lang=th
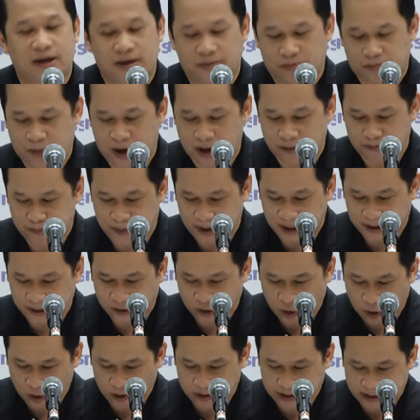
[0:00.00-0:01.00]
ไปเปิด
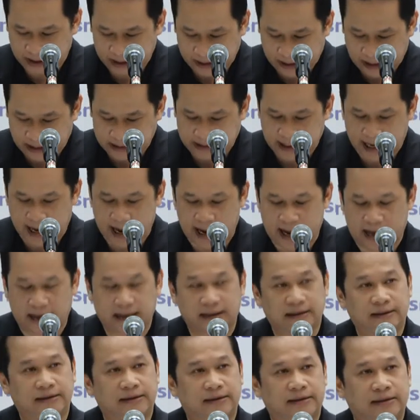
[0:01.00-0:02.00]
โต๊ะเจราจา
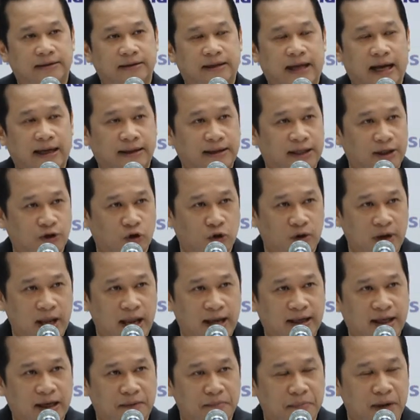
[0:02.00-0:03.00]
ทั้งที่ตนเอง
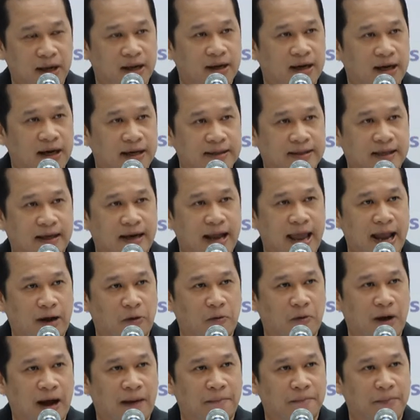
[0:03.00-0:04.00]
นั้นไม่เคยแสดง
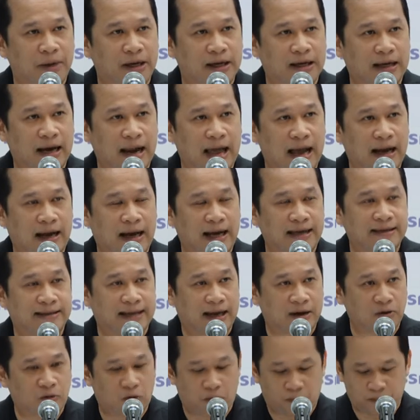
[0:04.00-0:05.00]
ความเป็นกลางให้
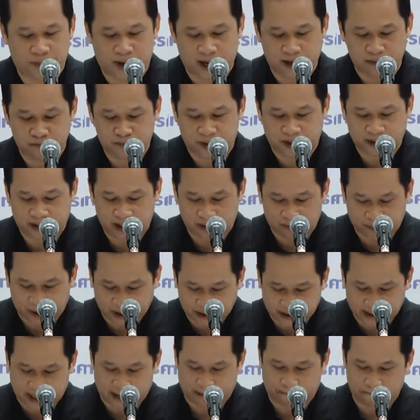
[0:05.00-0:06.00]
สังคมเห็นเป็นที่ป
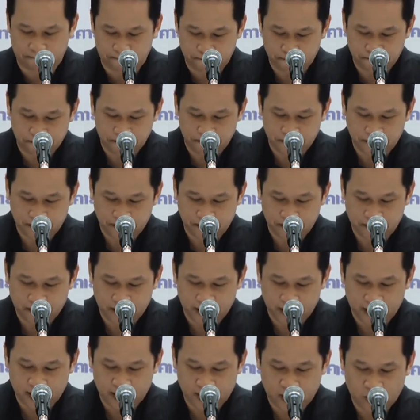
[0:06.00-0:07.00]
ระจักษ์
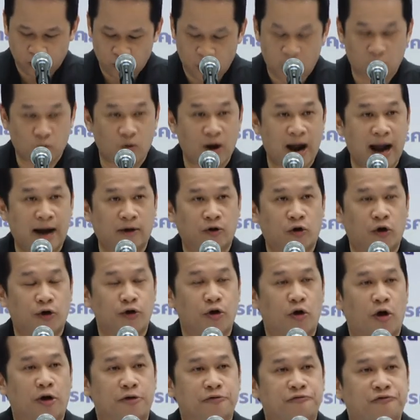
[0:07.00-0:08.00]
ว่างๆก็
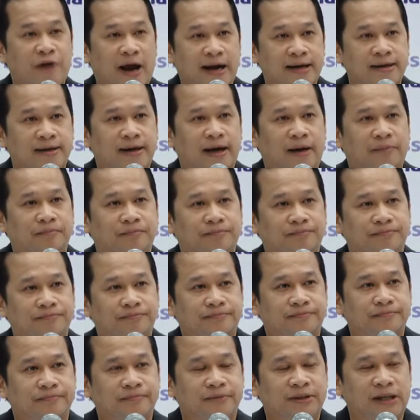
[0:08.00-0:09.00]
นอนฝันครับ
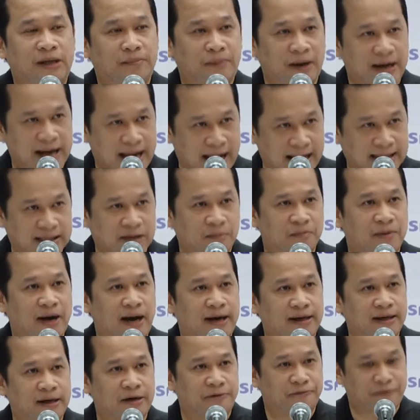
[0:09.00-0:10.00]
ซึ่งปัญหาสำคัญ
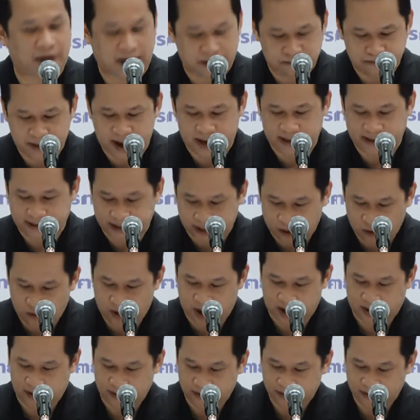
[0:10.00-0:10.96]
คือฝันแม่นซะด้วย